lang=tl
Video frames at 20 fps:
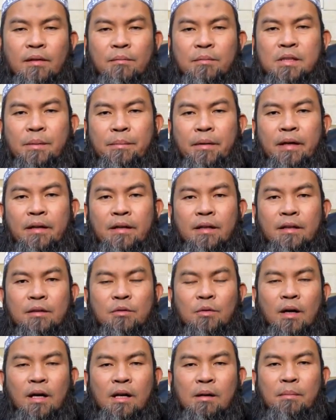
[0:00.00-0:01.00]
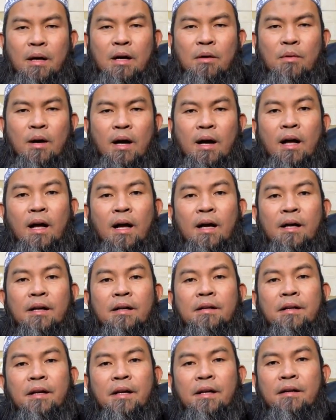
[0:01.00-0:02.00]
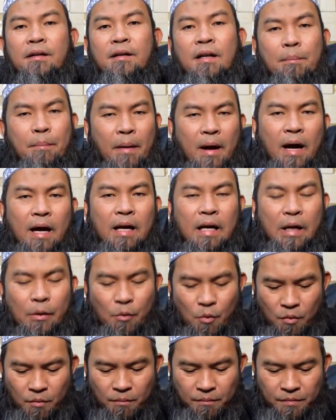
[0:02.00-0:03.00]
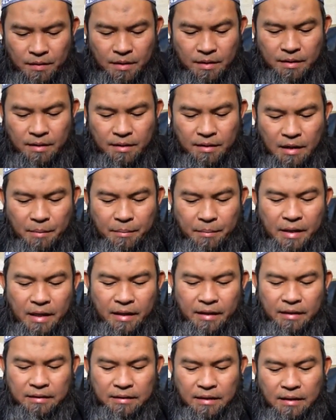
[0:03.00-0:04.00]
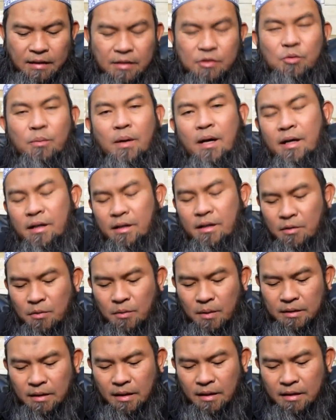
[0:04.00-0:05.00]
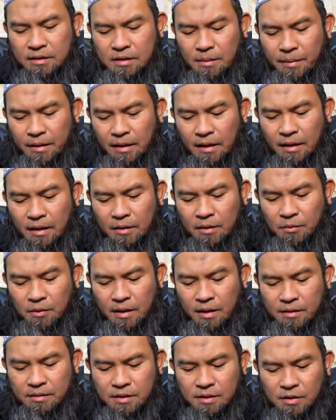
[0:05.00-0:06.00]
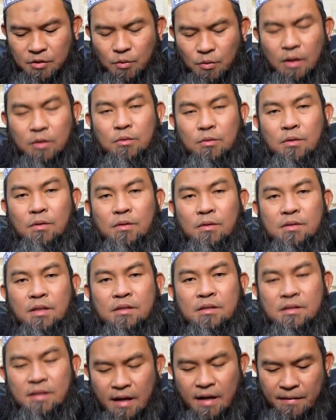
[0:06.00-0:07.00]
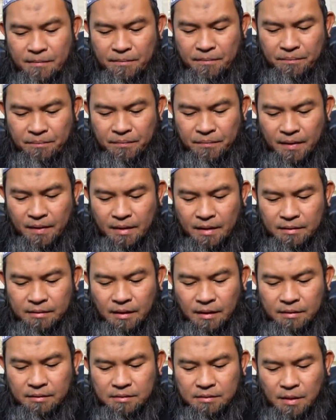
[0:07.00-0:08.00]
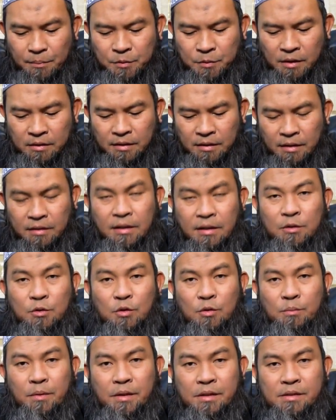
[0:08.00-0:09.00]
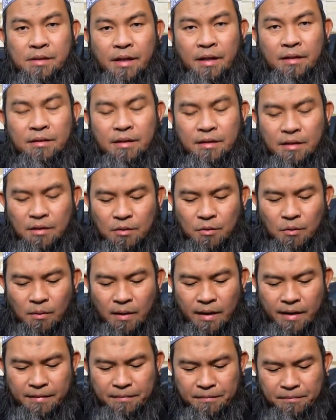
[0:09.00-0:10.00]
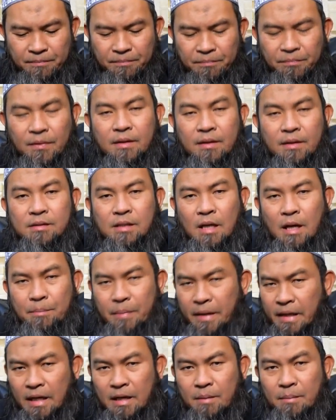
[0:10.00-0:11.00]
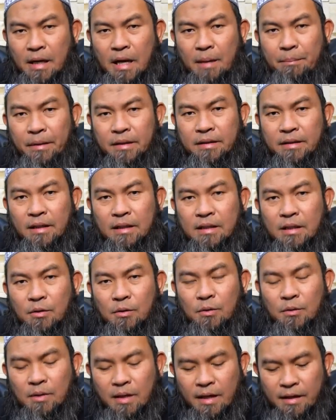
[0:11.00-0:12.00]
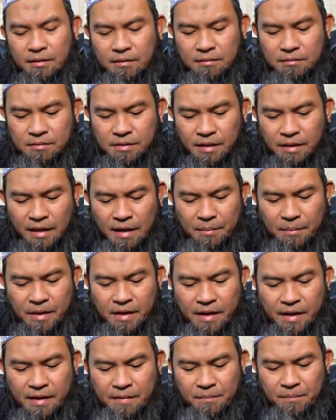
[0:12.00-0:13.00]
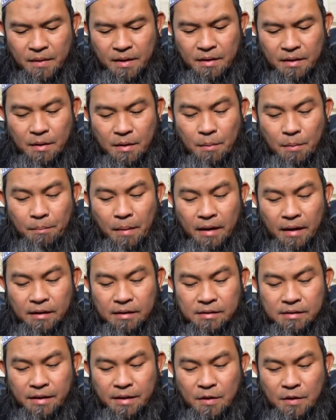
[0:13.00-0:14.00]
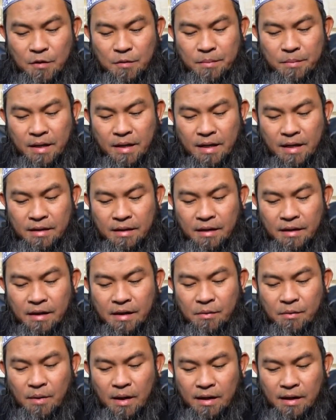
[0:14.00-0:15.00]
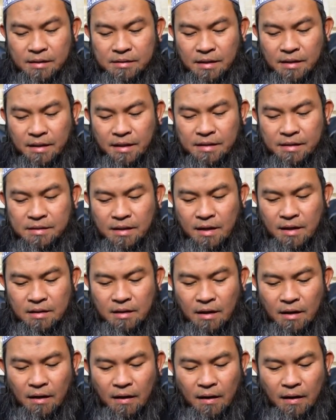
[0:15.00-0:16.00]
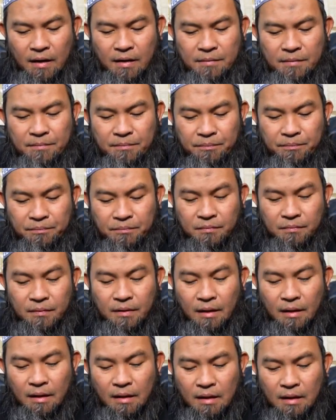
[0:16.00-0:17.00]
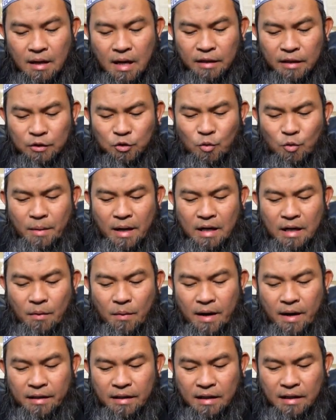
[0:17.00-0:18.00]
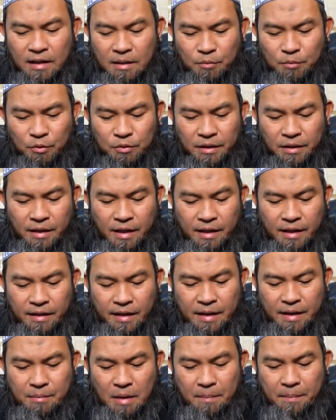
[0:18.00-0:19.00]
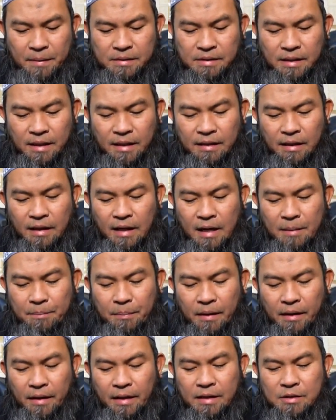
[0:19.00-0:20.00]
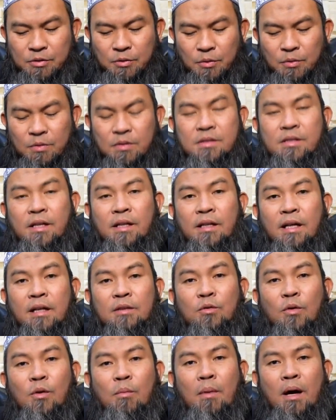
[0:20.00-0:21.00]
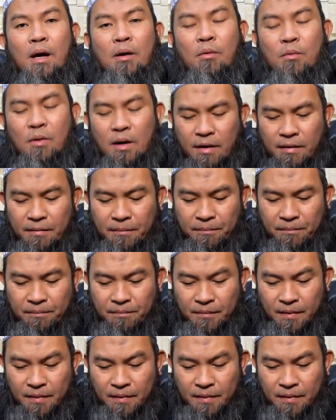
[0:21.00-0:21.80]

Sabihin, itong al-ma'wa, hardin na pang-aliw na binanggit ng Allah subhanahu wa ta'ala sa banal na Quran sa suratul sajda chapter 32 verse 19 ng Quran sa pinakamalapit na kahulugan sinabi niya para sa iyong mga naniniwala sa kaisahan ng Allah at gumagawa ng kabutihan ay mapa sa kanila ang paraisong Jannatul Ma'wa